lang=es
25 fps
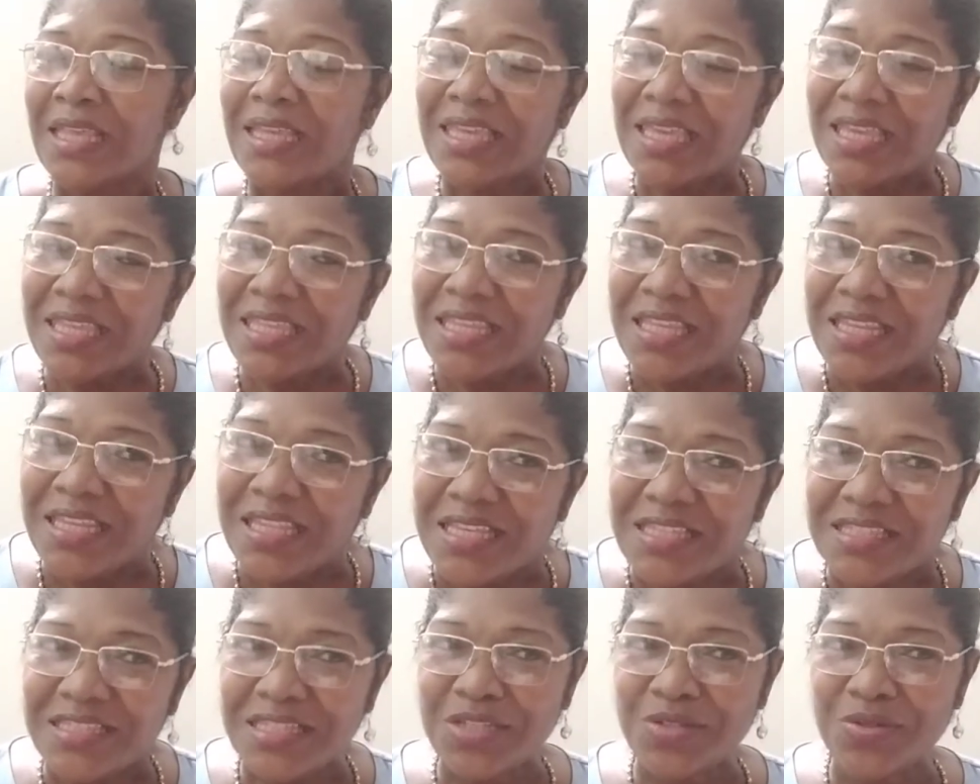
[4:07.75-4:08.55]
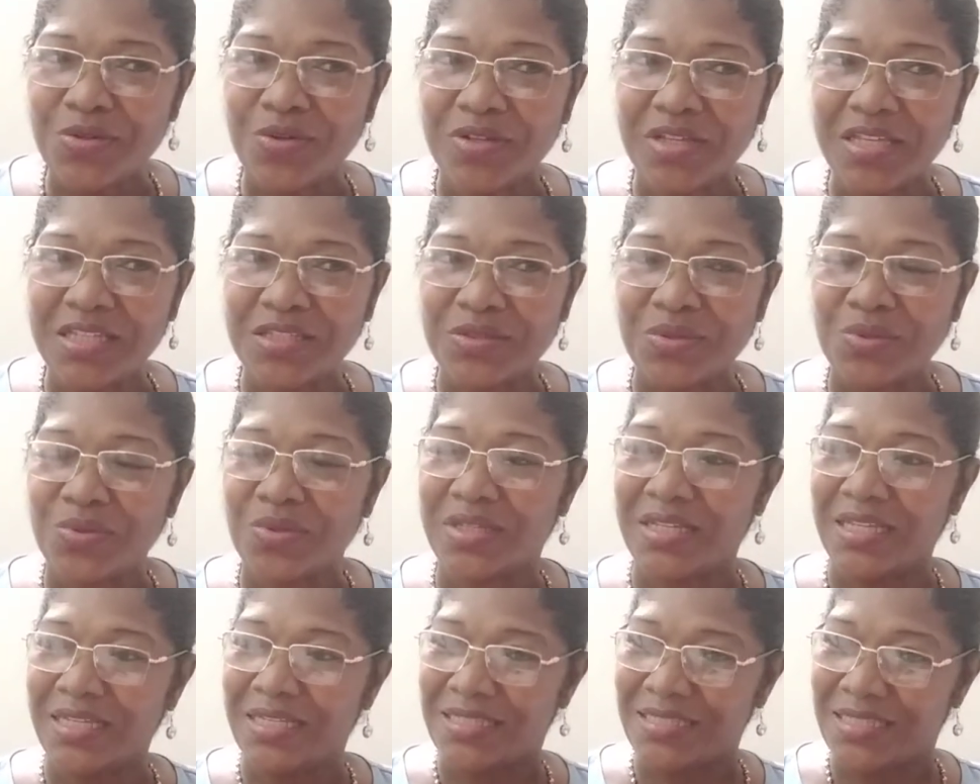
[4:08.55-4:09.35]
¿Qué quiere decir con
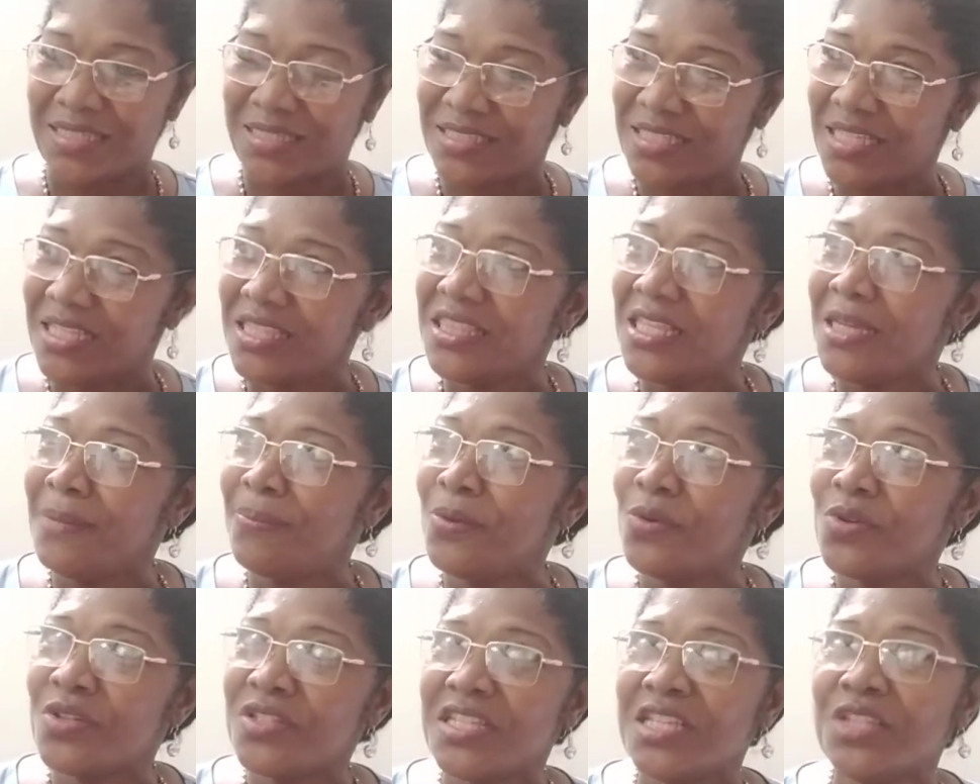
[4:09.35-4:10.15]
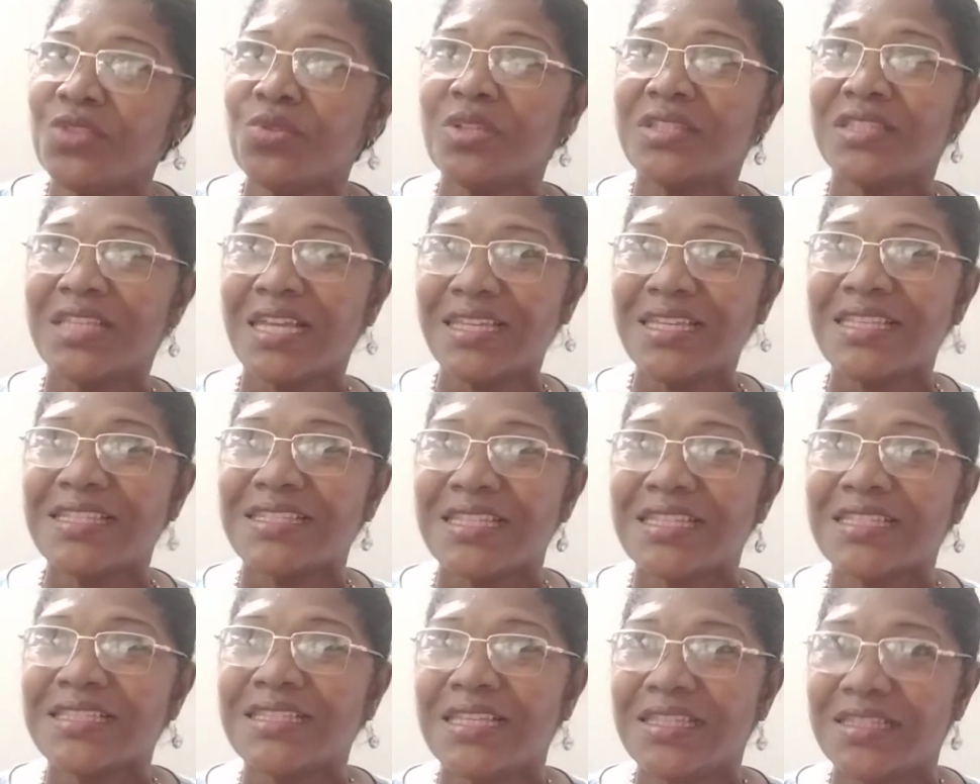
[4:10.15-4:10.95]
esto? Que el 60% están
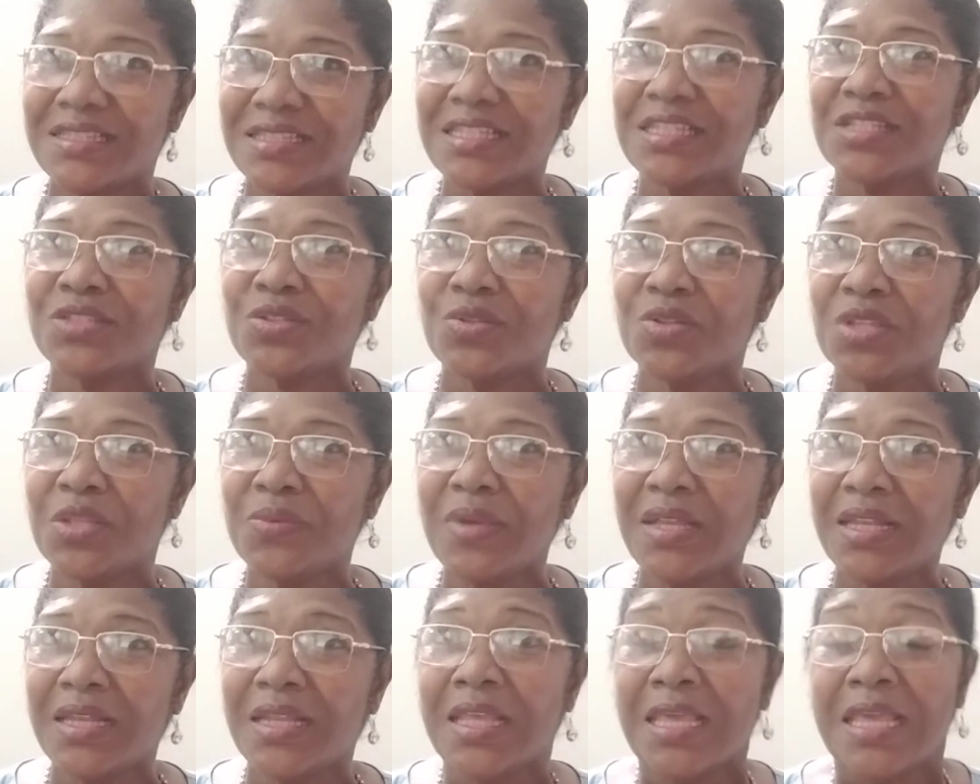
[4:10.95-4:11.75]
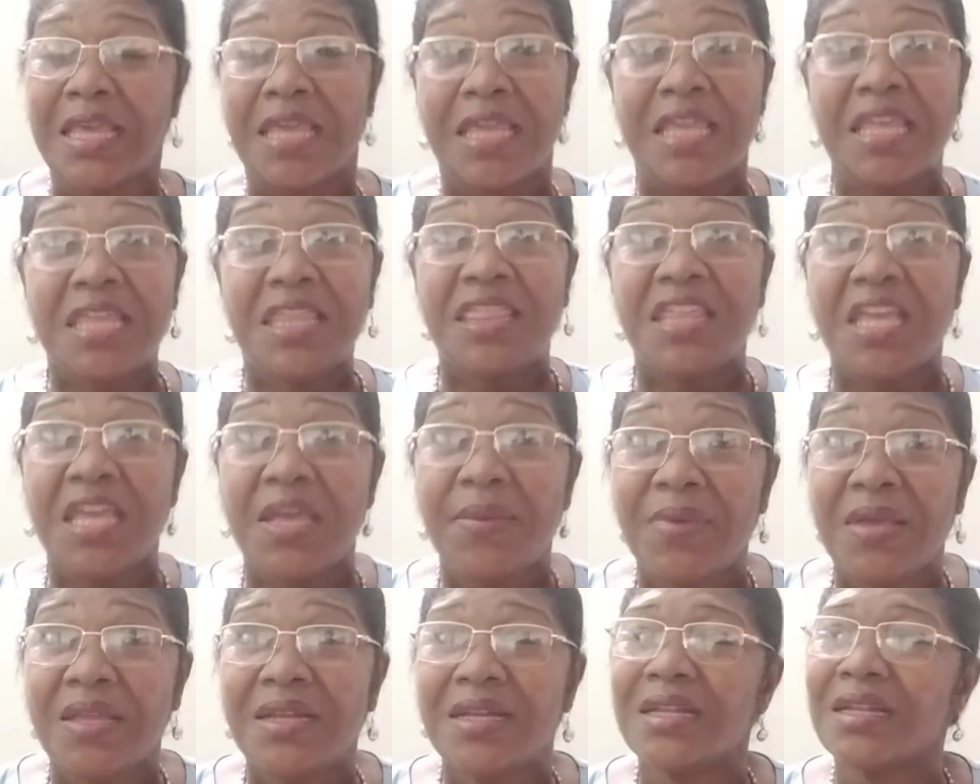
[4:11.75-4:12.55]
en, sexto nivel y
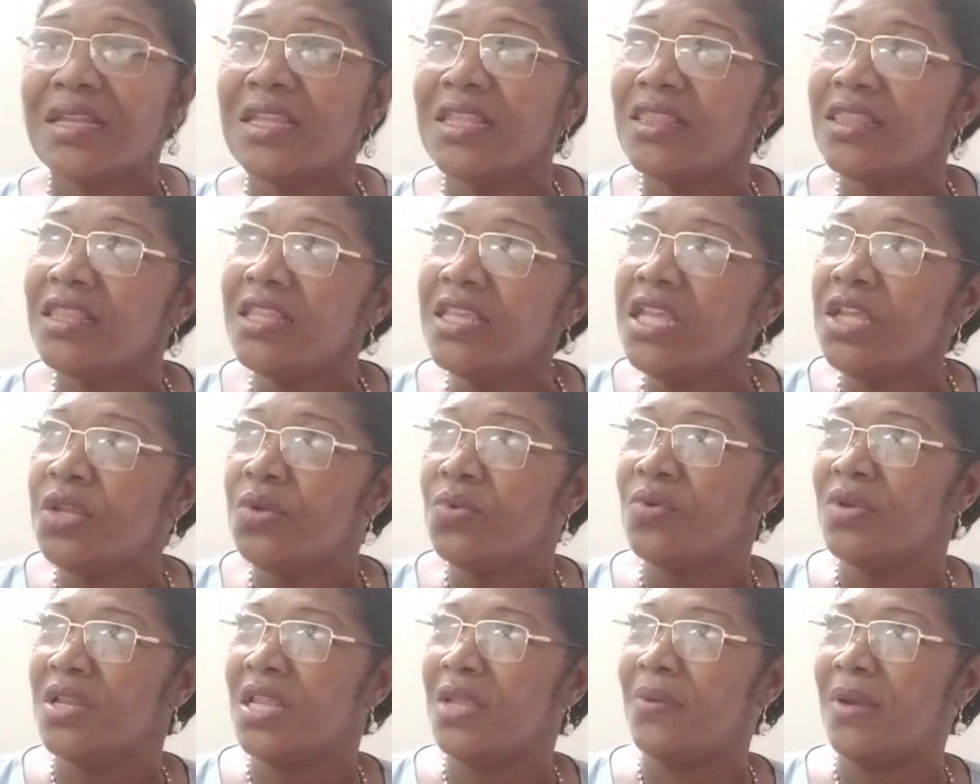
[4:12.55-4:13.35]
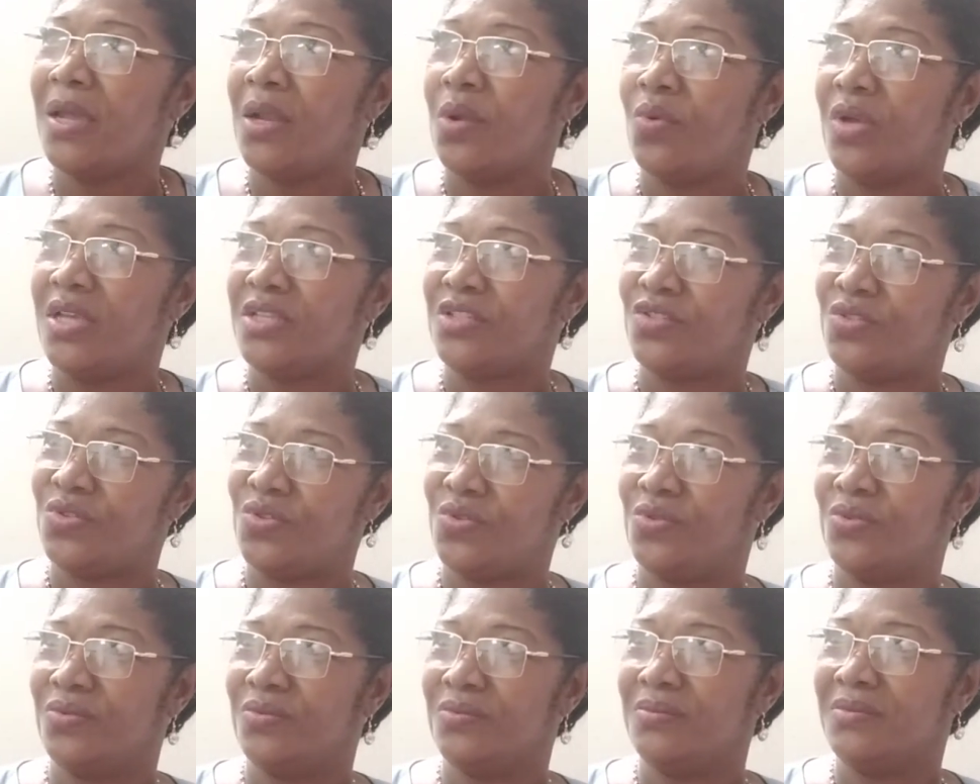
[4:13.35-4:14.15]
deben rendir una
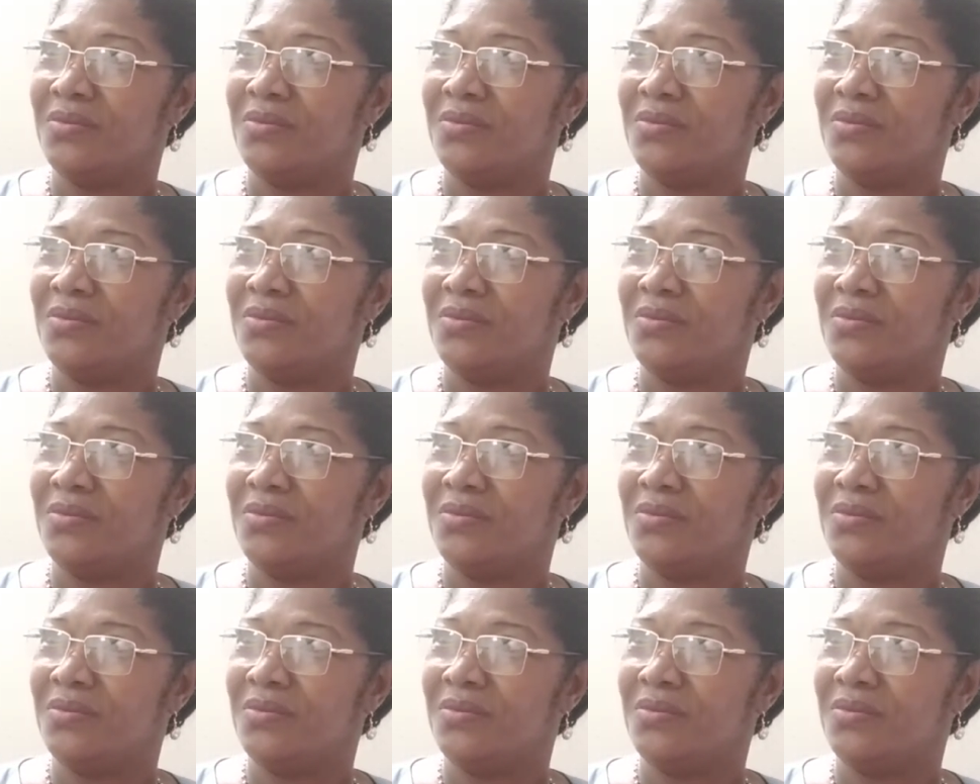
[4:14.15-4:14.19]
evaluación.